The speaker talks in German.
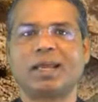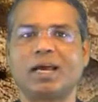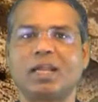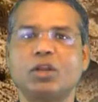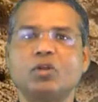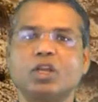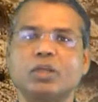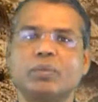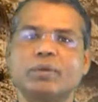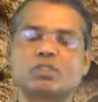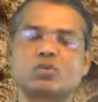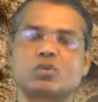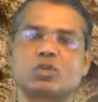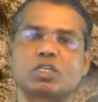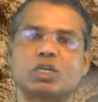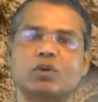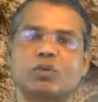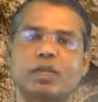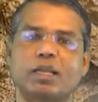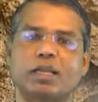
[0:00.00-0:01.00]
Hallo liebe
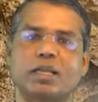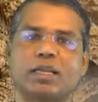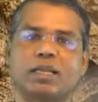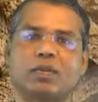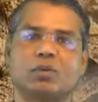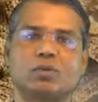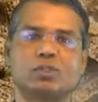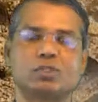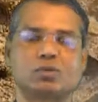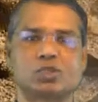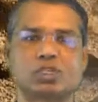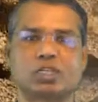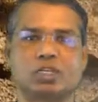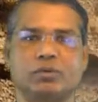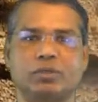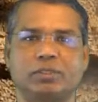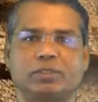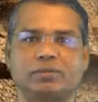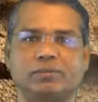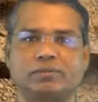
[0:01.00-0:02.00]
Zuschauerinnen und
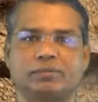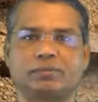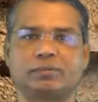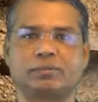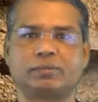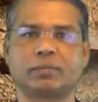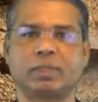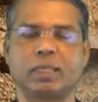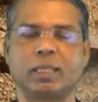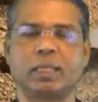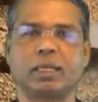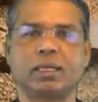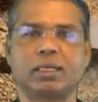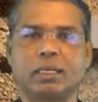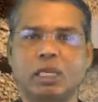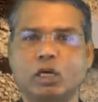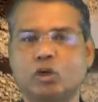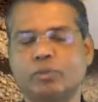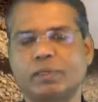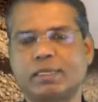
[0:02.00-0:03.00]
Zuschauer.
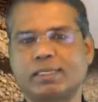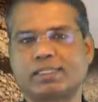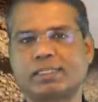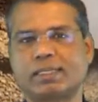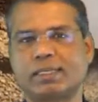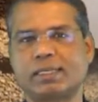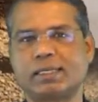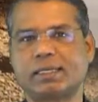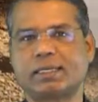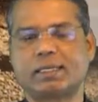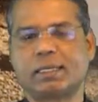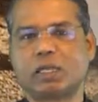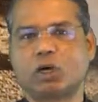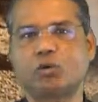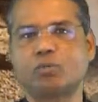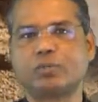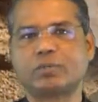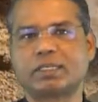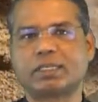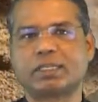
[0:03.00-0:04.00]
Glauben Sie,
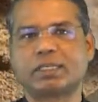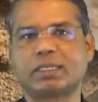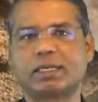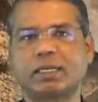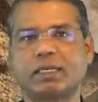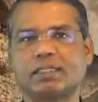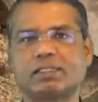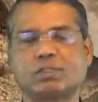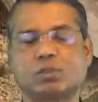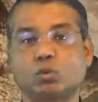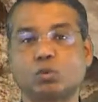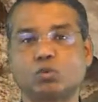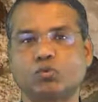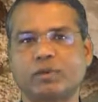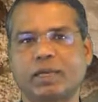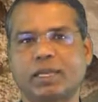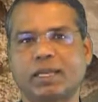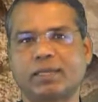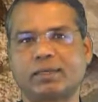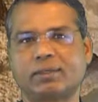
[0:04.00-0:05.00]
glaubt ihr an
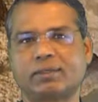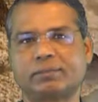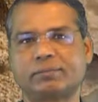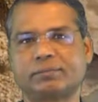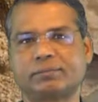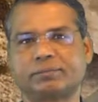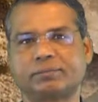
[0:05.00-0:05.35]
Zufällen?